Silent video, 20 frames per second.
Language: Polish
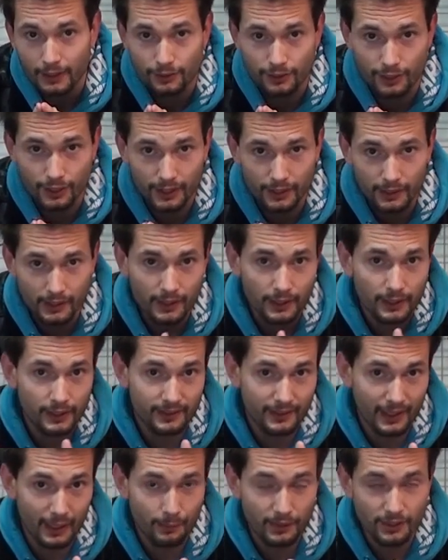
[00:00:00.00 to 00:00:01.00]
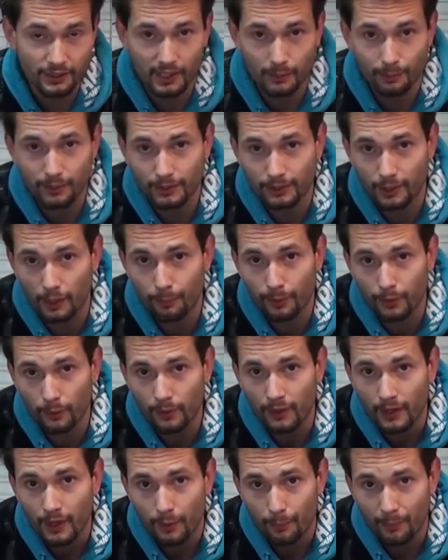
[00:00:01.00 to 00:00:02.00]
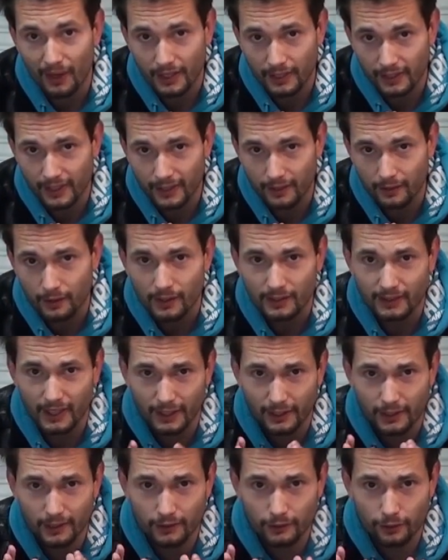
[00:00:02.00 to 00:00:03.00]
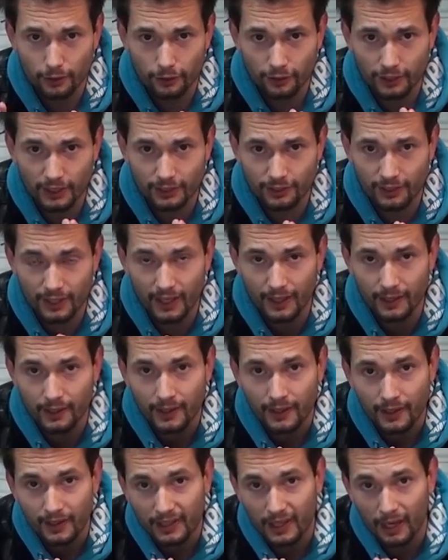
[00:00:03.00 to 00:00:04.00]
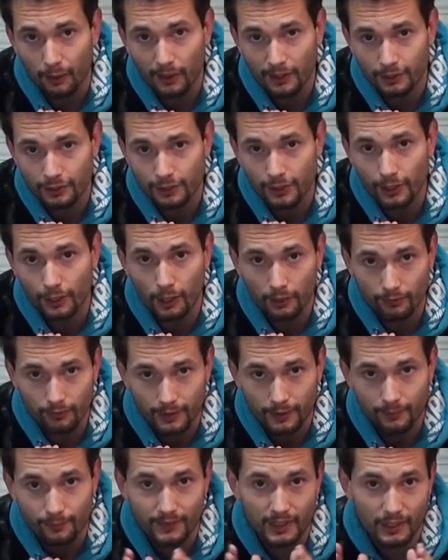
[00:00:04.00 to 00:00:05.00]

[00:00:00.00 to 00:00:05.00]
Czy chcemy, żeby to był marker taki troszeczkę kałasznikowy,